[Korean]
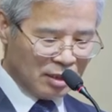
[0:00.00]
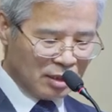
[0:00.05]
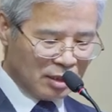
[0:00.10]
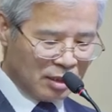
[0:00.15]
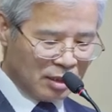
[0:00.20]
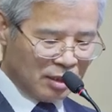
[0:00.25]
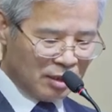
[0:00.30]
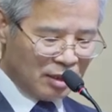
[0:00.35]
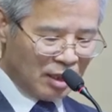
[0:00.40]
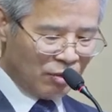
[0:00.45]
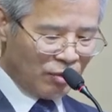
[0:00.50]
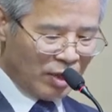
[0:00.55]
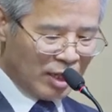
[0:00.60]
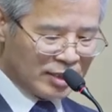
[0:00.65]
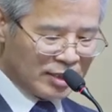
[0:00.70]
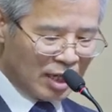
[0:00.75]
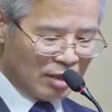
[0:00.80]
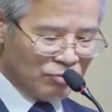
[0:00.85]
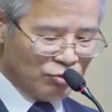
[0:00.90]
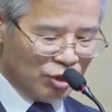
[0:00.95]
그런데 왜
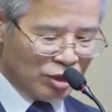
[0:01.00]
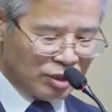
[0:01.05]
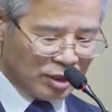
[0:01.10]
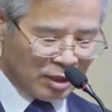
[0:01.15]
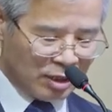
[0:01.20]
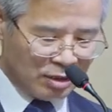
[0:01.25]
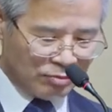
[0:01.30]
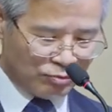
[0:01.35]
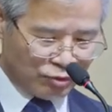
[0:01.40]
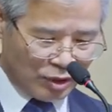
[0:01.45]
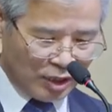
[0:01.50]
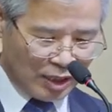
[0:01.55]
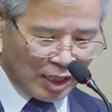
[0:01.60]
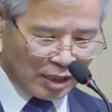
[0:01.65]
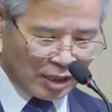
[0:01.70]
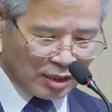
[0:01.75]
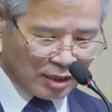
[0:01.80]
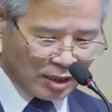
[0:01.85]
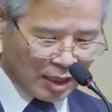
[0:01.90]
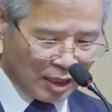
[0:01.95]
삼위일체를
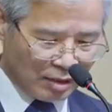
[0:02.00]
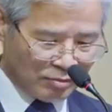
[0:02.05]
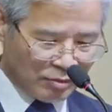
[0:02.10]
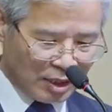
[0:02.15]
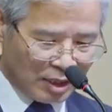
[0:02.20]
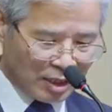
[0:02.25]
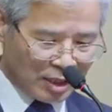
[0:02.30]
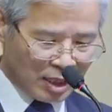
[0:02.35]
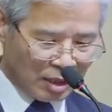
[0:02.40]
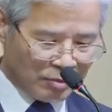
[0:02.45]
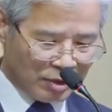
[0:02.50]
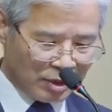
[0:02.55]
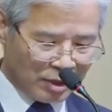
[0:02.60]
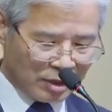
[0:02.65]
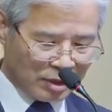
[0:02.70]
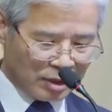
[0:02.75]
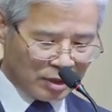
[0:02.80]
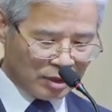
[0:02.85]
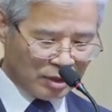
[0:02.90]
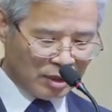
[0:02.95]
부인하는 사람들이
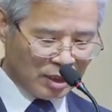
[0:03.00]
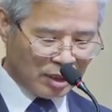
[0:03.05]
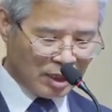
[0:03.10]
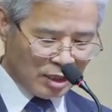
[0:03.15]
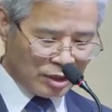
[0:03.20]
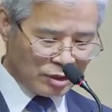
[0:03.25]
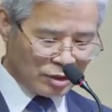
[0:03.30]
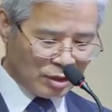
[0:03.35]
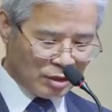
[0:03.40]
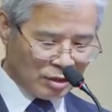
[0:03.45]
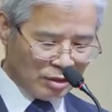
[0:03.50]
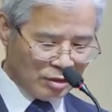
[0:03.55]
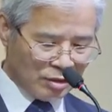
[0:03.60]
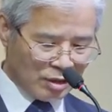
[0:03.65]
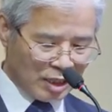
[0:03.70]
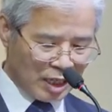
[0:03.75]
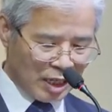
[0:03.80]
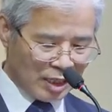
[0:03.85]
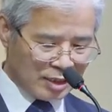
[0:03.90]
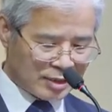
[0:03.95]
냐면은 그들이
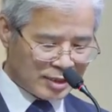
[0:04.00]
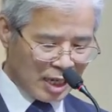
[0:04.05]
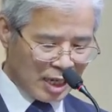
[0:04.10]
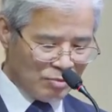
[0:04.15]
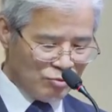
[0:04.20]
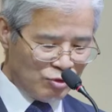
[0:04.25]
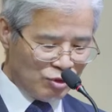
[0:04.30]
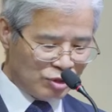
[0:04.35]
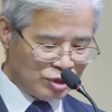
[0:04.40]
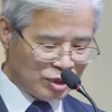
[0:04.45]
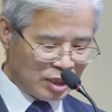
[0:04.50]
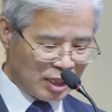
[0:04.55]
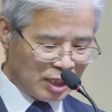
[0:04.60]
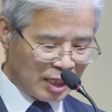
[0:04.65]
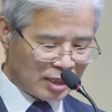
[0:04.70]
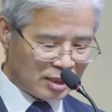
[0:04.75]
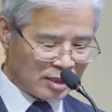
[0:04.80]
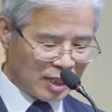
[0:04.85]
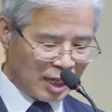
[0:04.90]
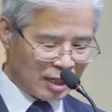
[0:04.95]
성경에
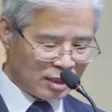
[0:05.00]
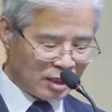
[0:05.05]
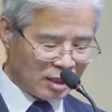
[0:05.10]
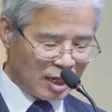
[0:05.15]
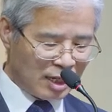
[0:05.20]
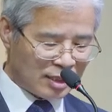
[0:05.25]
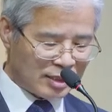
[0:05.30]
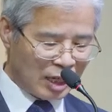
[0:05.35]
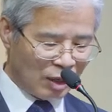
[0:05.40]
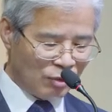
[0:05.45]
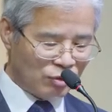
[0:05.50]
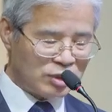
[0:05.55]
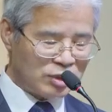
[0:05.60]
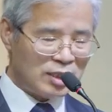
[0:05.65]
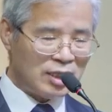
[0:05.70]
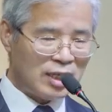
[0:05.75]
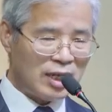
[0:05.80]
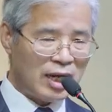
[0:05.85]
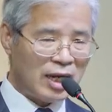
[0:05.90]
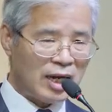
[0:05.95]
삼위일체라는 단어가
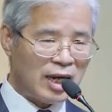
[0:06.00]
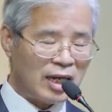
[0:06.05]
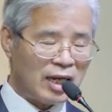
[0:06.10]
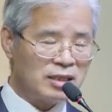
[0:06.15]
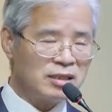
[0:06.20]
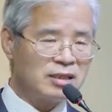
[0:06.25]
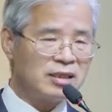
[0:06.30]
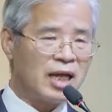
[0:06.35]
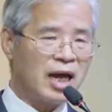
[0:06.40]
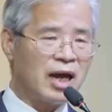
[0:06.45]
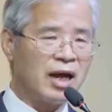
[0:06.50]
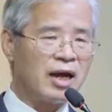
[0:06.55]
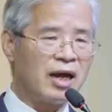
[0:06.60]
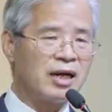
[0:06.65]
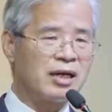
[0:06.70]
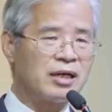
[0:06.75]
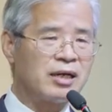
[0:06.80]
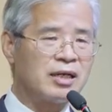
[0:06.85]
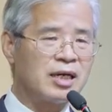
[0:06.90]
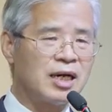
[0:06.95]
나오지
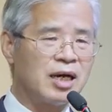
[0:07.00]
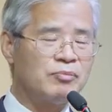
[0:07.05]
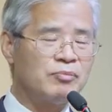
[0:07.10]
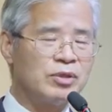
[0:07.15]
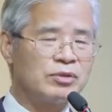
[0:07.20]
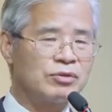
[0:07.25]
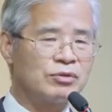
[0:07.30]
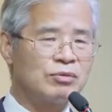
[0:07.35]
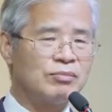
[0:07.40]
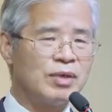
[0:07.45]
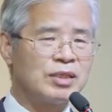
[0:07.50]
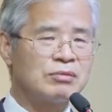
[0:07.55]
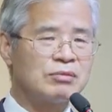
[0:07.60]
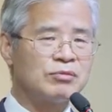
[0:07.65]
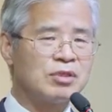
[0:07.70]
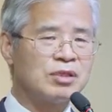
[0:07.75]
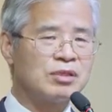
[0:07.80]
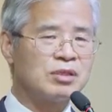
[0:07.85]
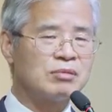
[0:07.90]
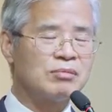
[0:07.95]
않는다. 앞에서도
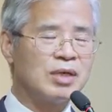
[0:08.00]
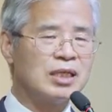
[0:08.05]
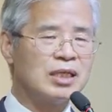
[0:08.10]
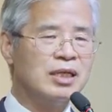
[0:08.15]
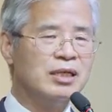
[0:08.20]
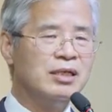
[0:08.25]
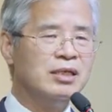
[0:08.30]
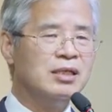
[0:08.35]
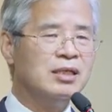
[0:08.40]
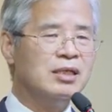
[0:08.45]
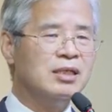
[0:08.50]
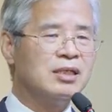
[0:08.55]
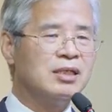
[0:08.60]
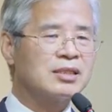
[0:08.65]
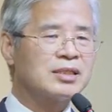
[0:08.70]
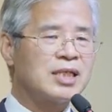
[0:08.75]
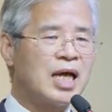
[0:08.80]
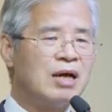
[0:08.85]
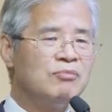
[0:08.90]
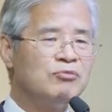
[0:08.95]
말씀드렸지만
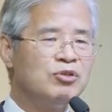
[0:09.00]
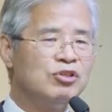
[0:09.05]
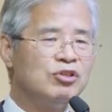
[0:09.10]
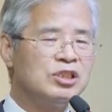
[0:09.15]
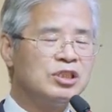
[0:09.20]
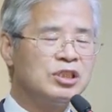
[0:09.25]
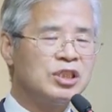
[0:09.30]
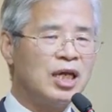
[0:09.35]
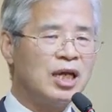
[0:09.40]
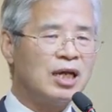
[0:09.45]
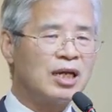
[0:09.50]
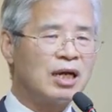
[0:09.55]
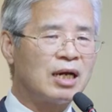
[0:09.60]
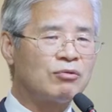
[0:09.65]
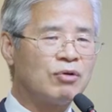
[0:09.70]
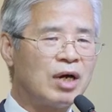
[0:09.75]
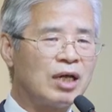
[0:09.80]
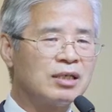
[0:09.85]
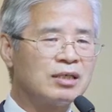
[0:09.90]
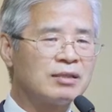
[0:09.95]

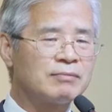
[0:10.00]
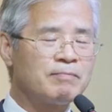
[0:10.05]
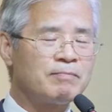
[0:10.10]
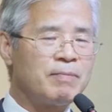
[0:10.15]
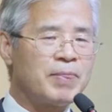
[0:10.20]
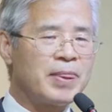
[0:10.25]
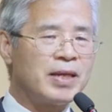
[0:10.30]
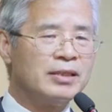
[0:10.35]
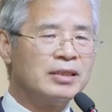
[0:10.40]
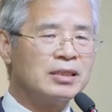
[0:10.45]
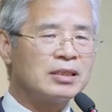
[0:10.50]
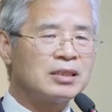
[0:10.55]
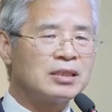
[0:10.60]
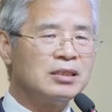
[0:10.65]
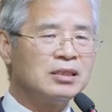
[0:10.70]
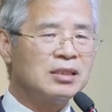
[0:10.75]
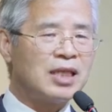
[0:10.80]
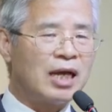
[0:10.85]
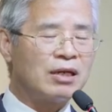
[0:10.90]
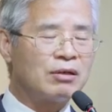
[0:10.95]
삼위일체라고 하는
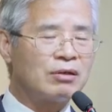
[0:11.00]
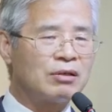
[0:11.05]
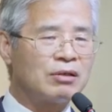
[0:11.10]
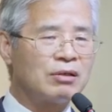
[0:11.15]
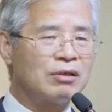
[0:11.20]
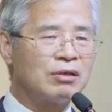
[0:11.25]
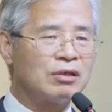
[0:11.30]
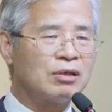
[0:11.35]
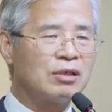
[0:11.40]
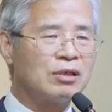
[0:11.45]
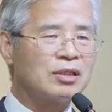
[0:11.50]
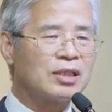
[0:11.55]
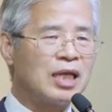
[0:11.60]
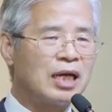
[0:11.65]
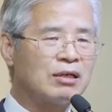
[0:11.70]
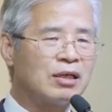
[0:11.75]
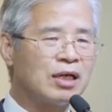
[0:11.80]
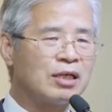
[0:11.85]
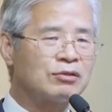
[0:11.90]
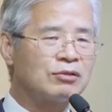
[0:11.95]
그 단어,
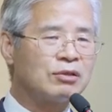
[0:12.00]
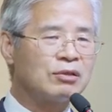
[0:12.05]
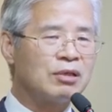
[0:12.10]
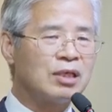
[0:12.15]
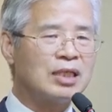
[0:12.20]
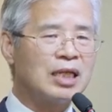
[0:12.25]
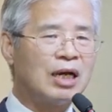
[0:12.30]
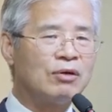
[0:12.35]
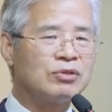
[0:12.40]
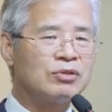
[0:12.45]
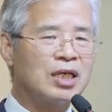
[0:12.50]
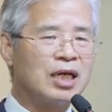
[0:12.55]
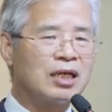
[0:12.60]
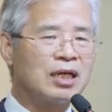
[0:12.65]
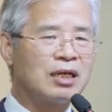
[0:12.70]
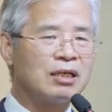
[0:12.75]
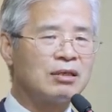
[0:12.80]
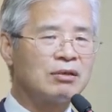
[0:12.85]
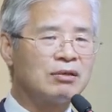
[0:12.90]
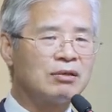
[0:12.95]
단어가 성경에 나오지
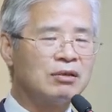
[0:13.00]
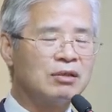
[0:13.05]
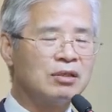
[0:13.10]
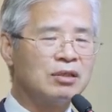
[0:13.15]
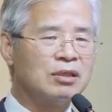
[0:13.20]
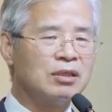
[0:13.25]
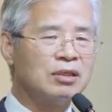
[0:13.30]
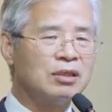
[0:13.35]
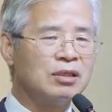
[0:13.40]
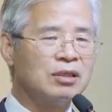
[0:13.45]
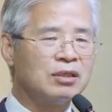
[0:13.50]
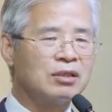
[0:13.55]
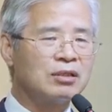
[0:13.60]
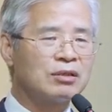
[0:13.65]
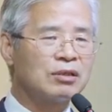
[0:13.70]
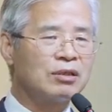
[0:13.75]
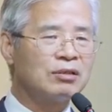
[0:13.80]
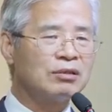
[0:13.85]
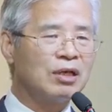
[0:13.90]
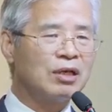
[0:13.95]
않아요.
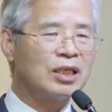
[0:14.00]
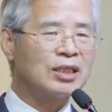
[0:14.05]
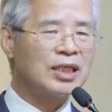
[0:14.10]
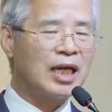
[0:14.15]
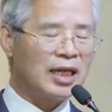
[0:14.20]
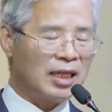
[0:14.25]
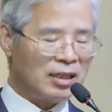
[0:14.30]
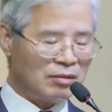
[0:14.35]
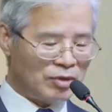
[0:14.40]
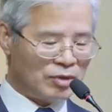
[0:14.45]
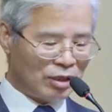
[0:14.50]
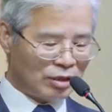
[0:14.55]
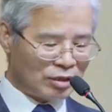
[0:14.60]
성경에서 하나님이